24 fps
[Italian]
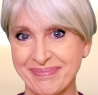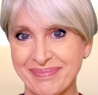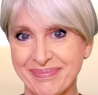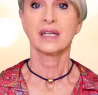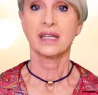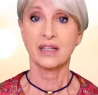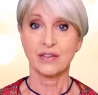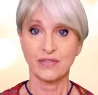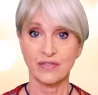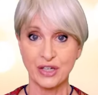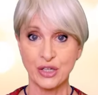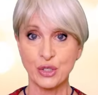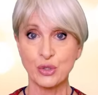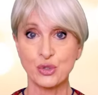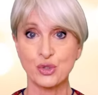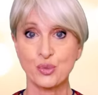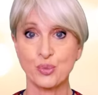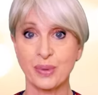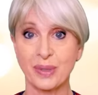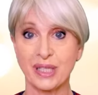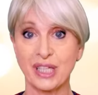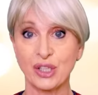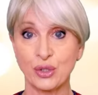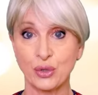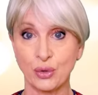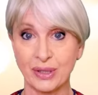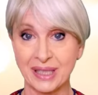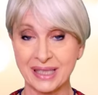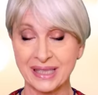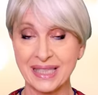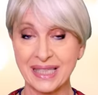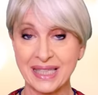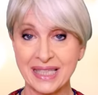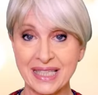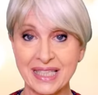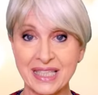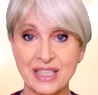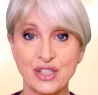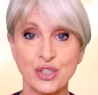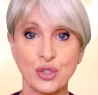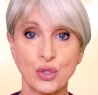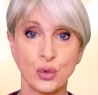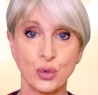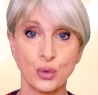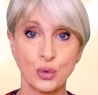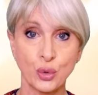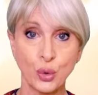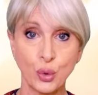Il vero spirito
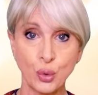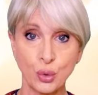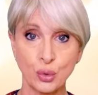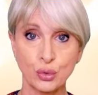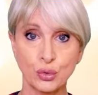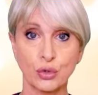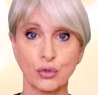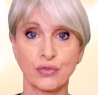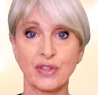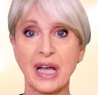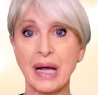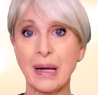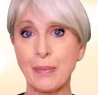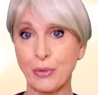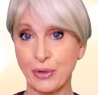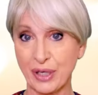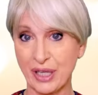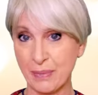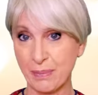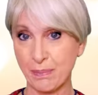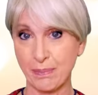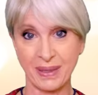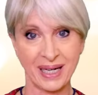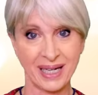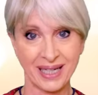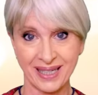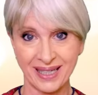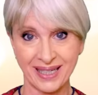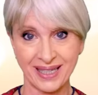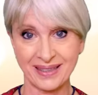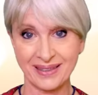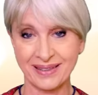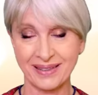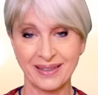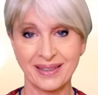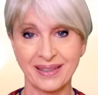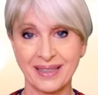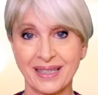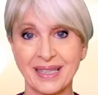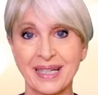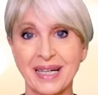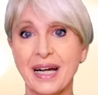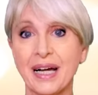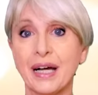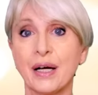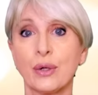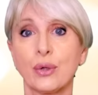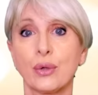natalizio non lo troviamo nei pacchetti
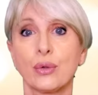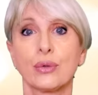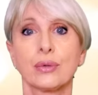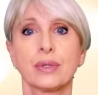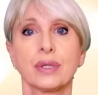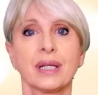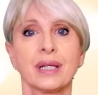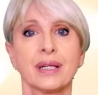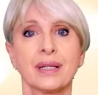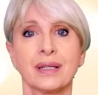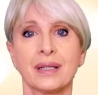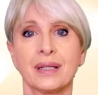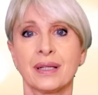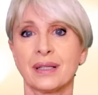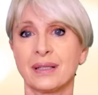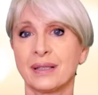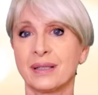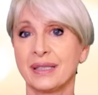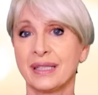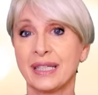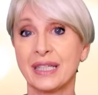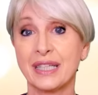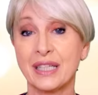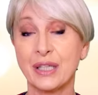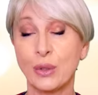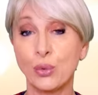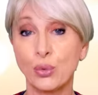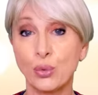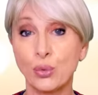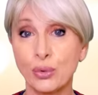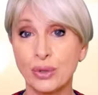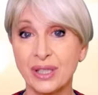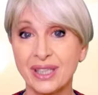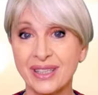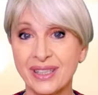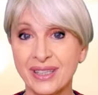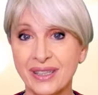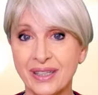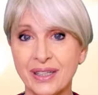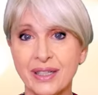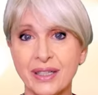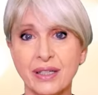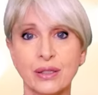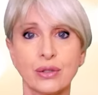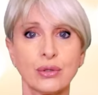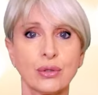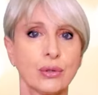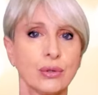regalo, nel, negli auguri di
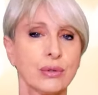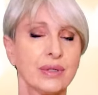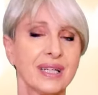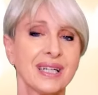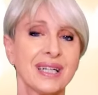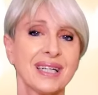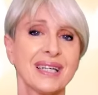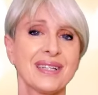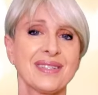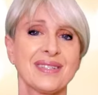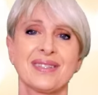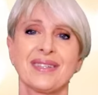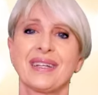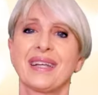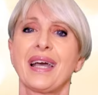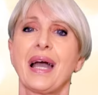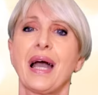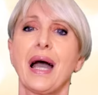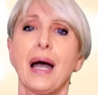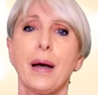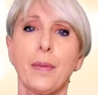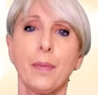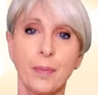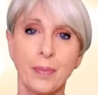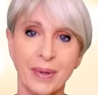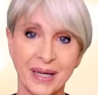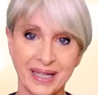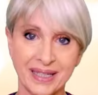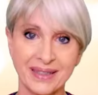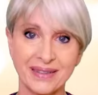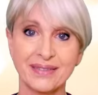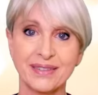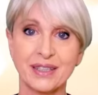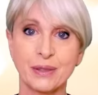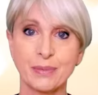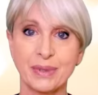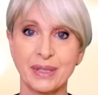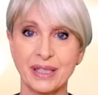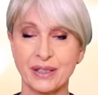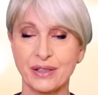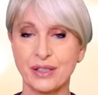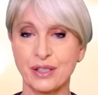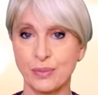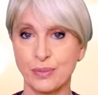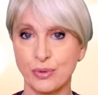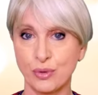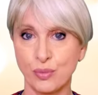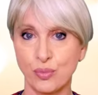rito, nell'essere
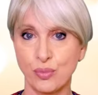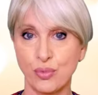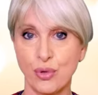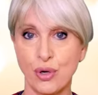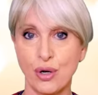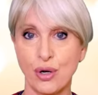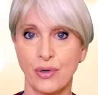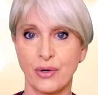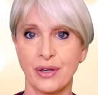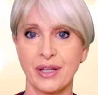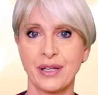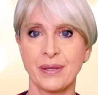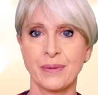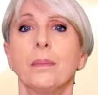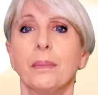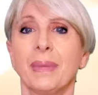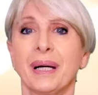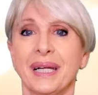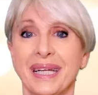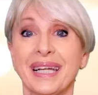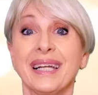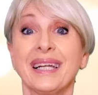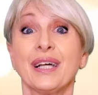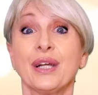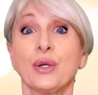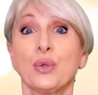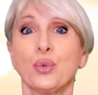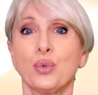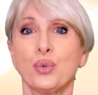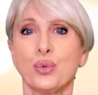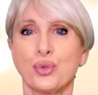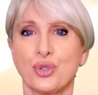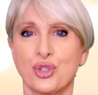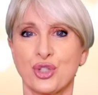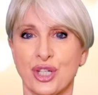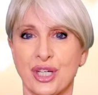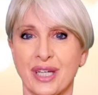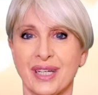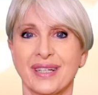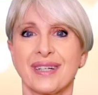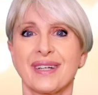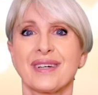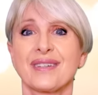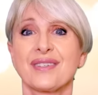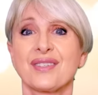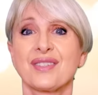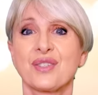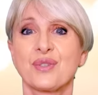apparentemente più buoni, ma nella luce
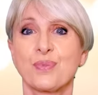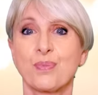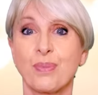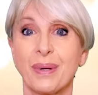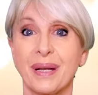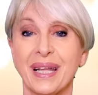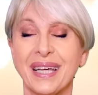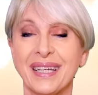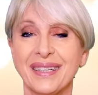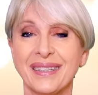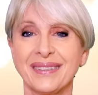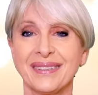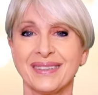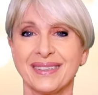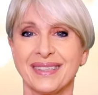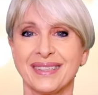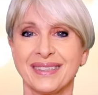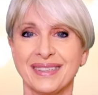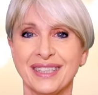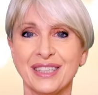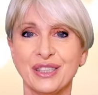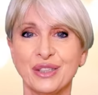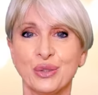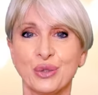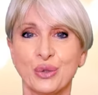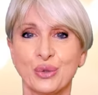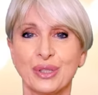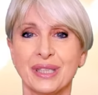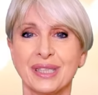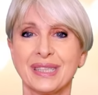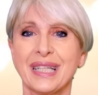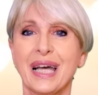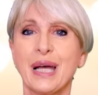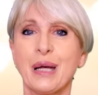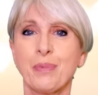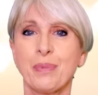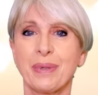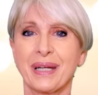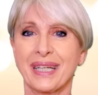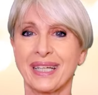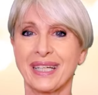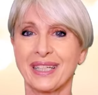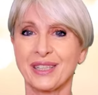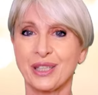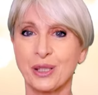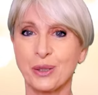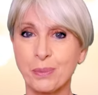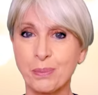che risplende dentro di te
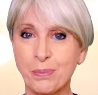perché ti